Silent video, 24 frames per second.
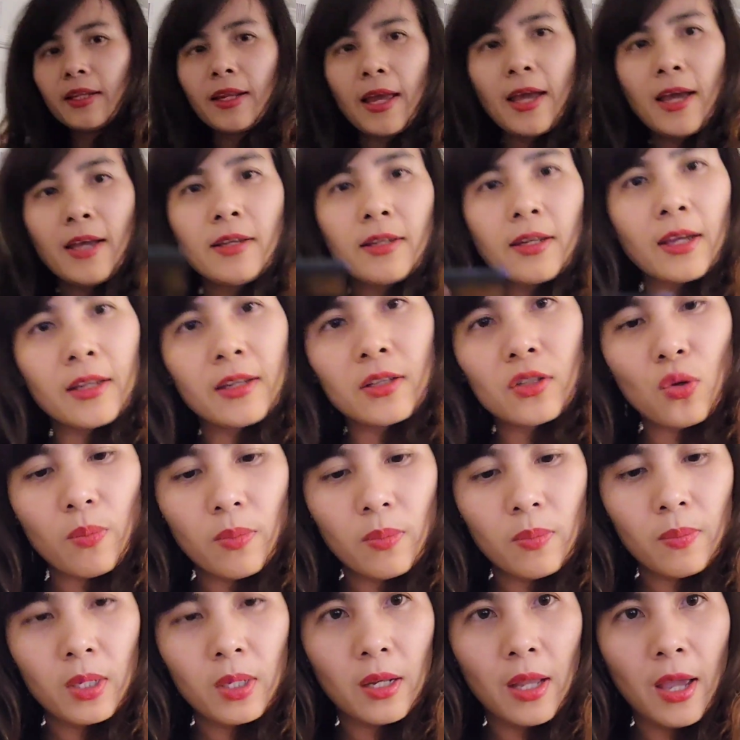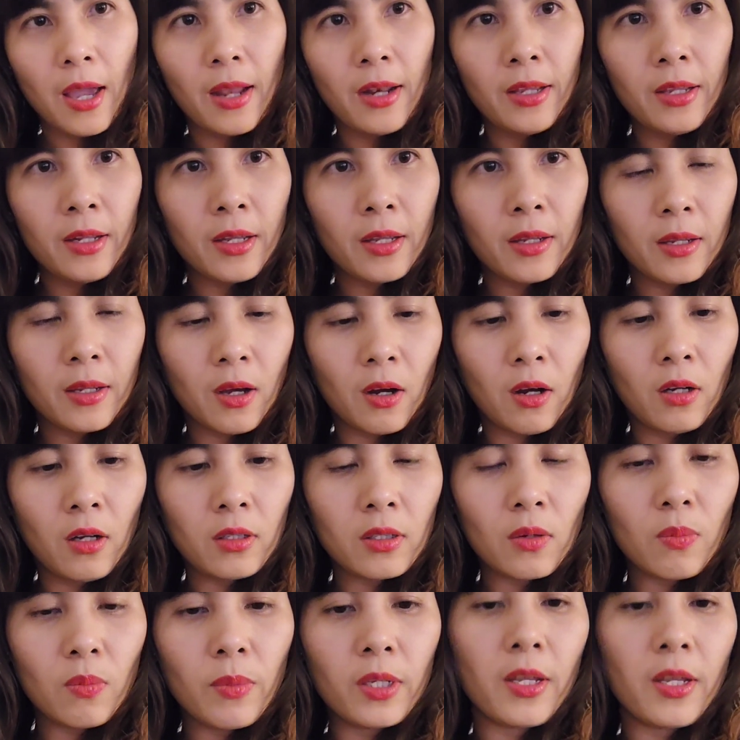đế như này để cho mình để lên này đó
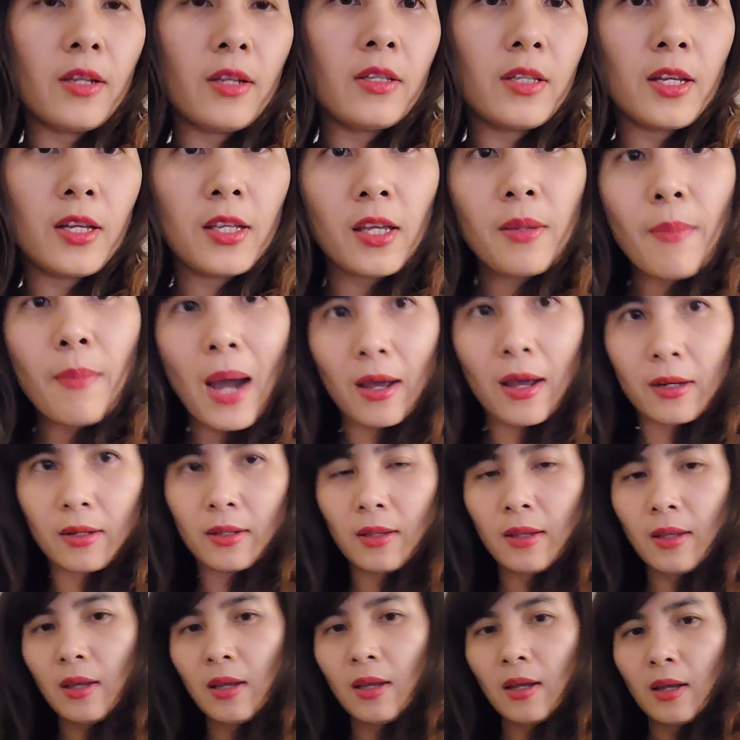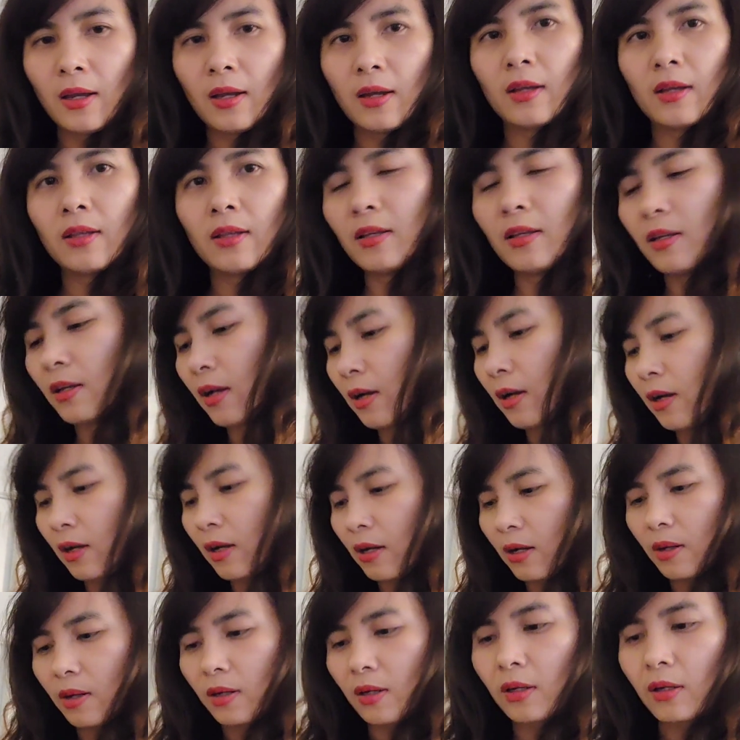xong mình để lên trên cái bàn thì
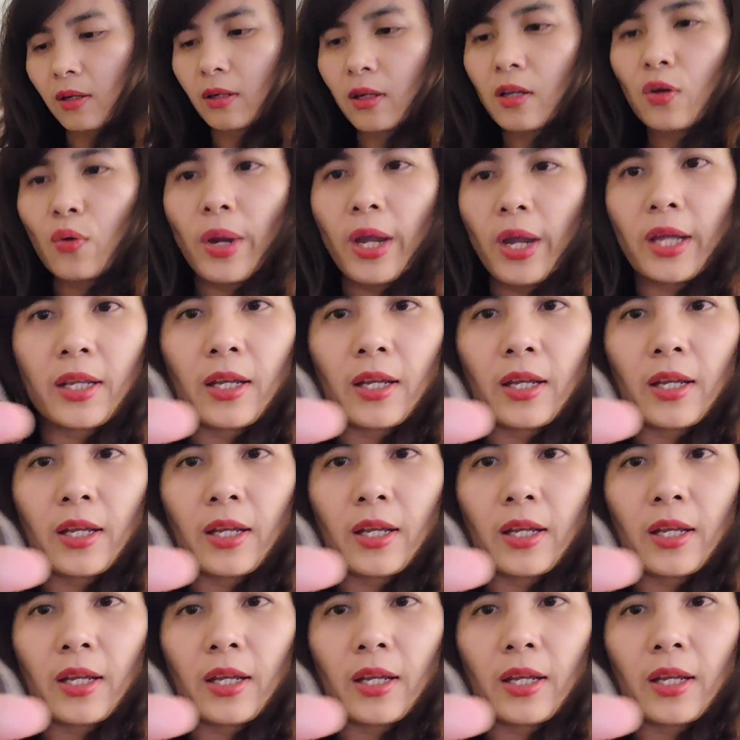à, cái que